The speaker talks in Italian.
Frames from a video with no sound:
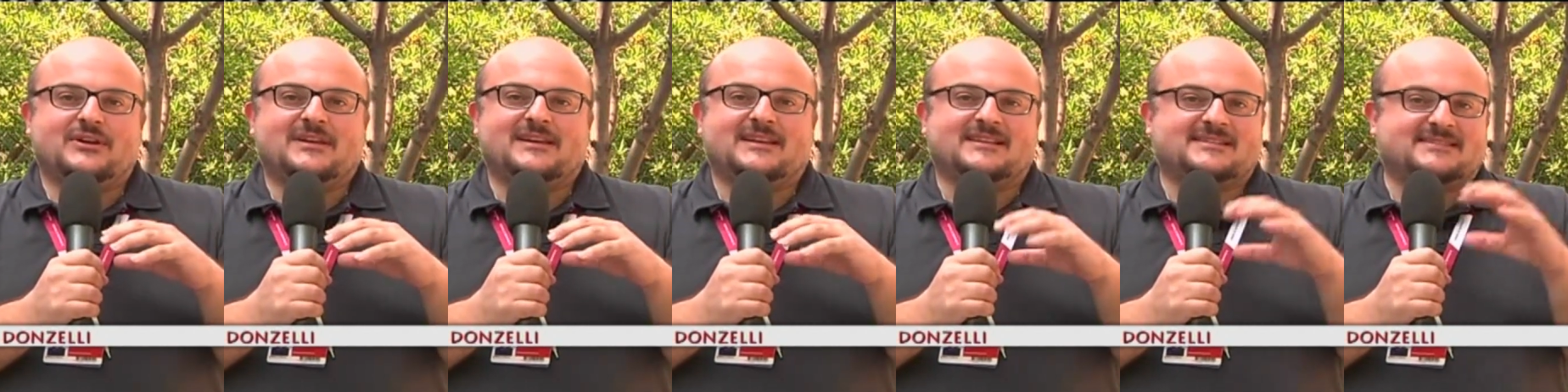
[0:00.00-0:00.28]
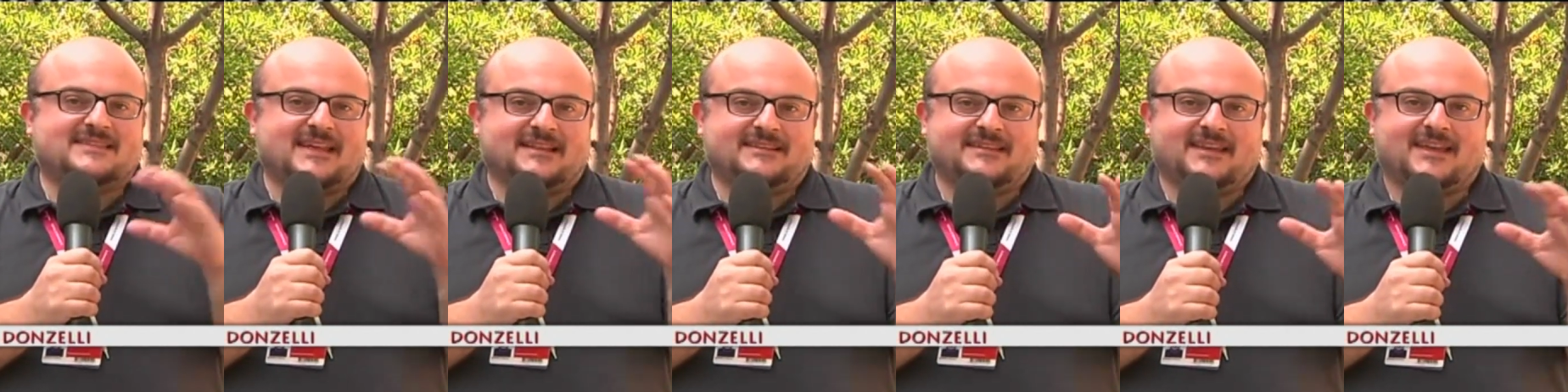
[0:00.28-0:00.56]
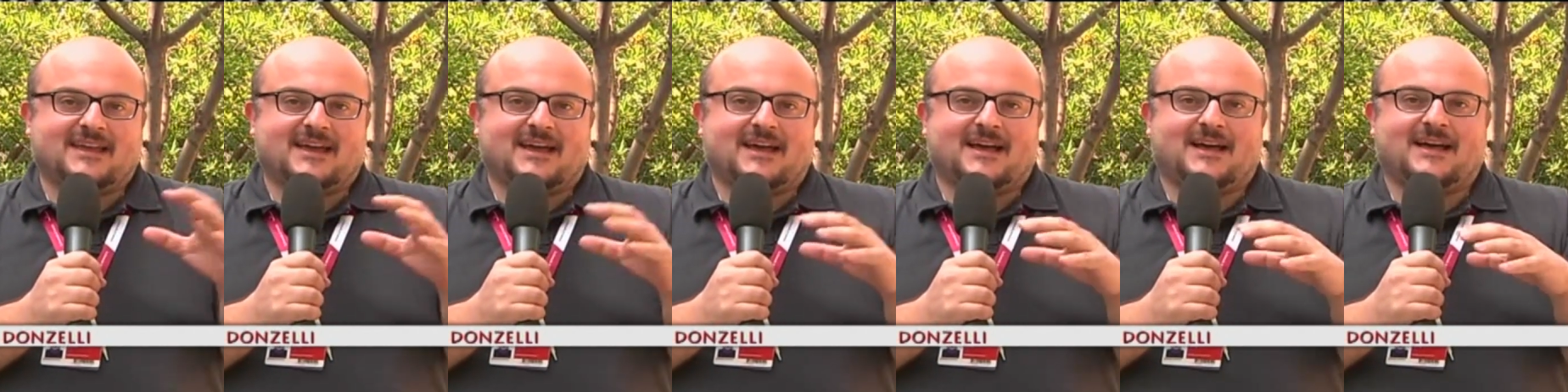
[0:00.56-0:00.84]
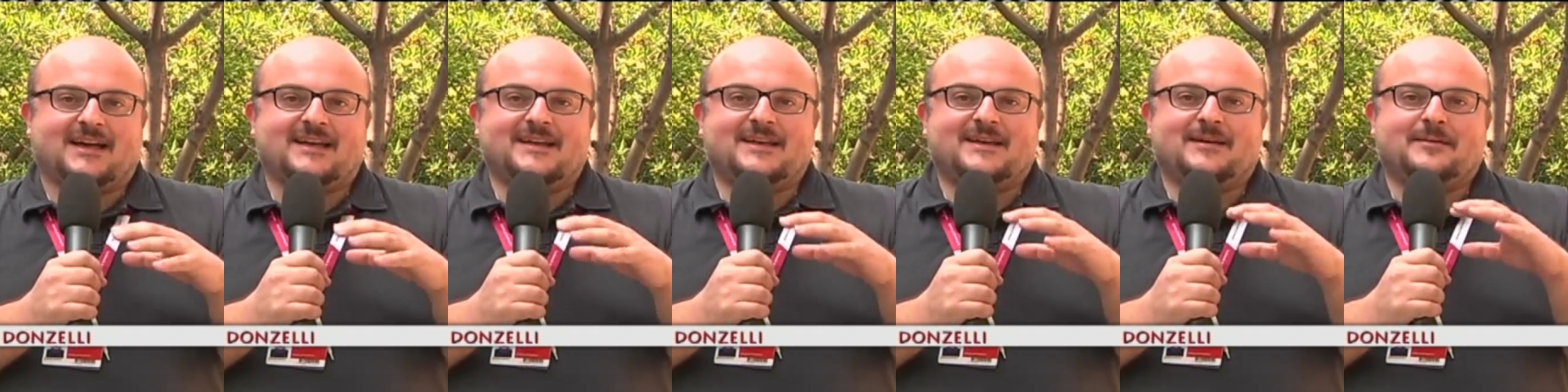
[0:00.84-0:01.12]

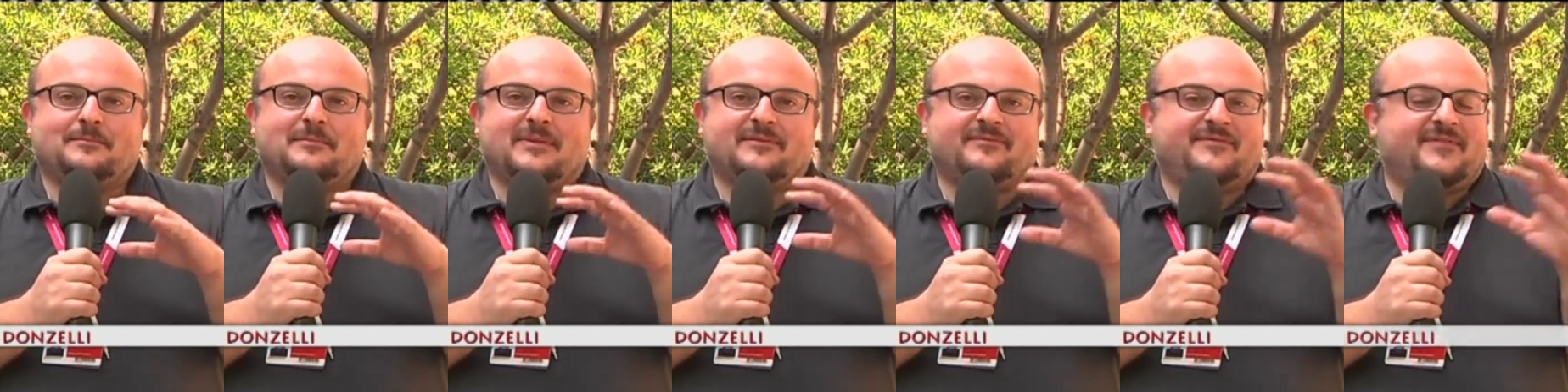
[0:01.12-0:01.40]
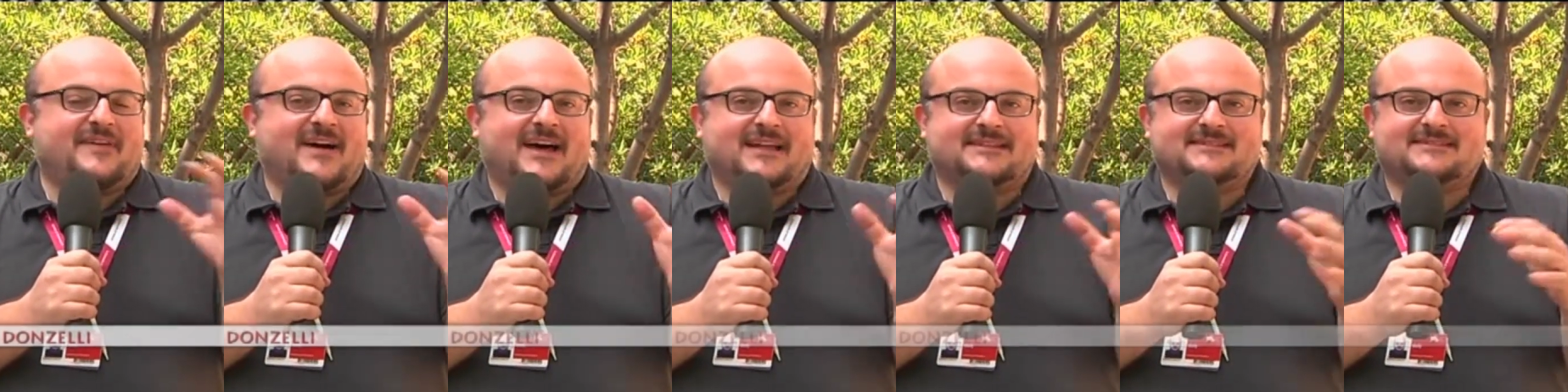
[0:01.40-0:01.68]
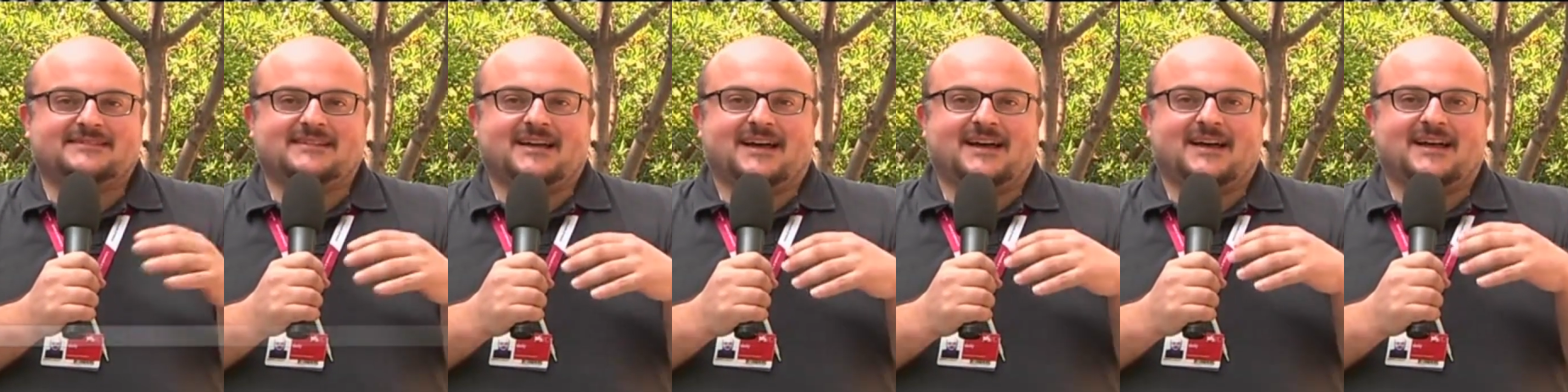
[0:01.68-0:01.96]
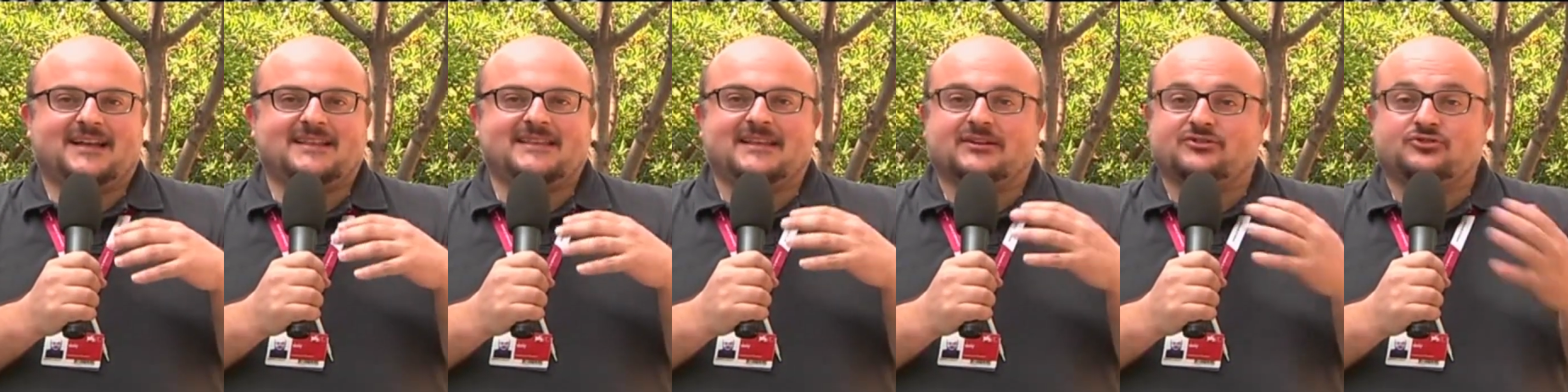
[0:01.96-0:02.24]
l'estetica ben
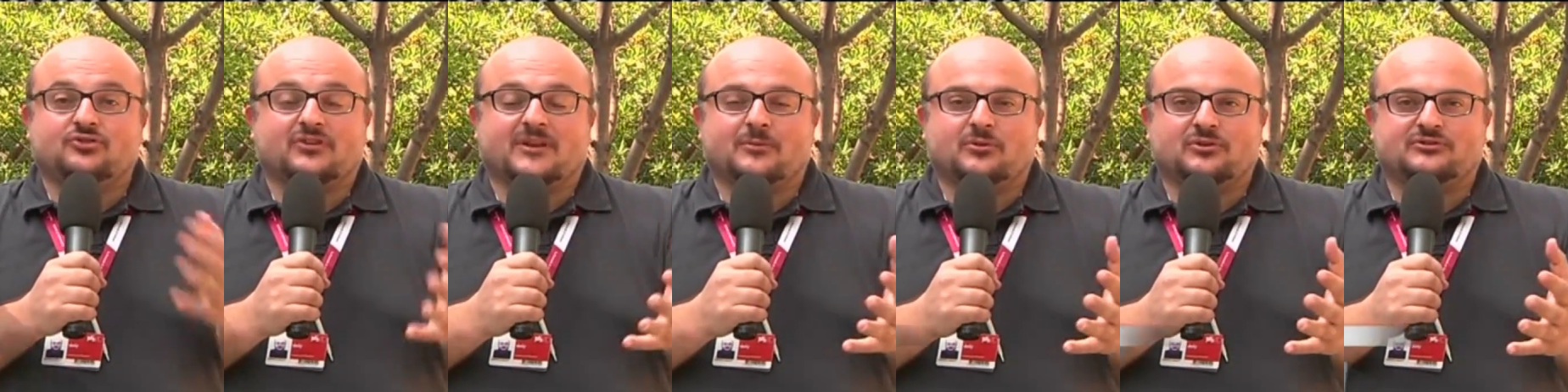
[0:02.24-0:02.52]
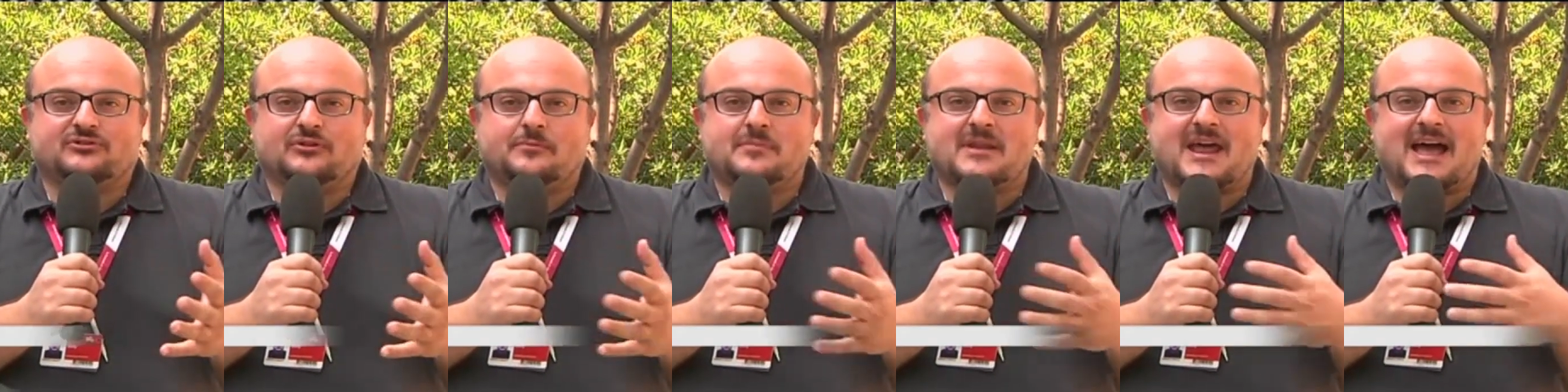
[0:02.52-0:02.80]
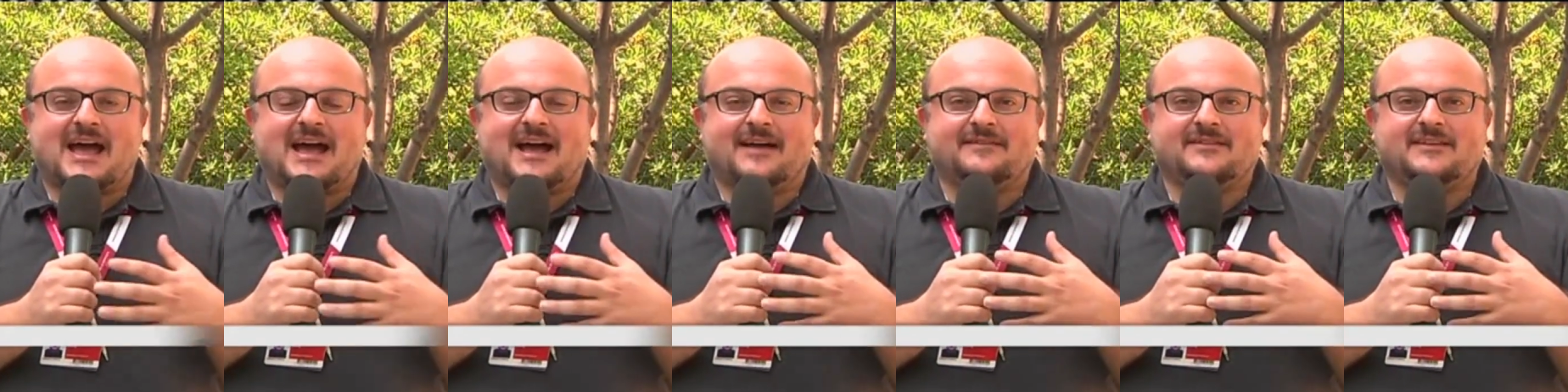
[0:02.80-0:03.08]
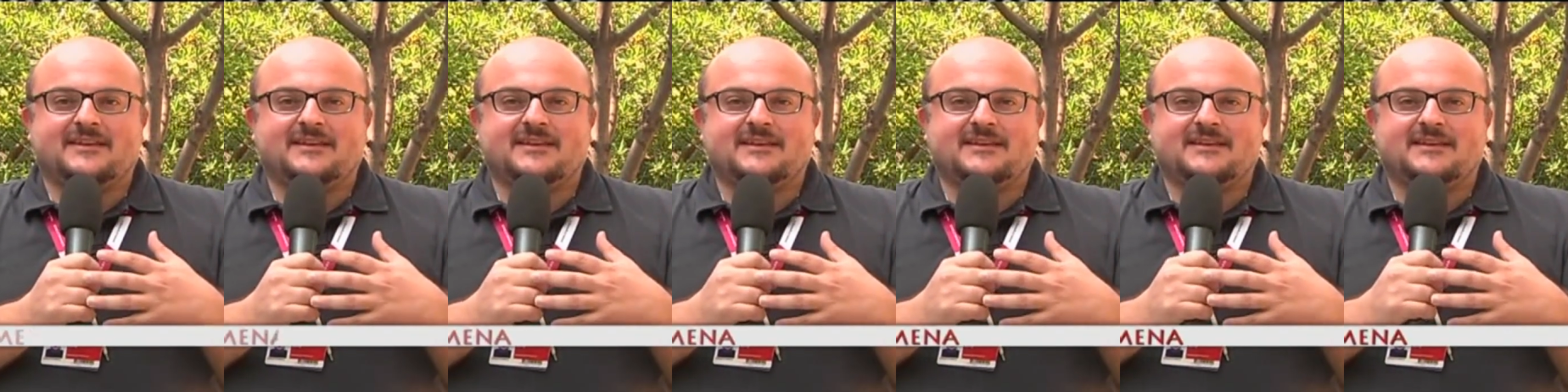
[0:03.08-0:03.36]
fatta, gli attori molto
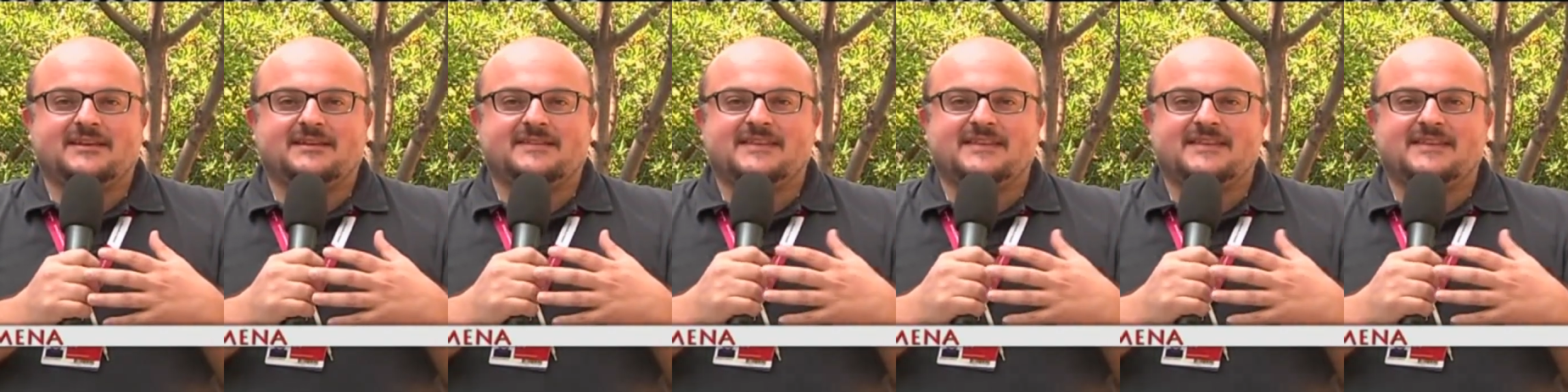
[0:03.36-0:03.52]
bravi,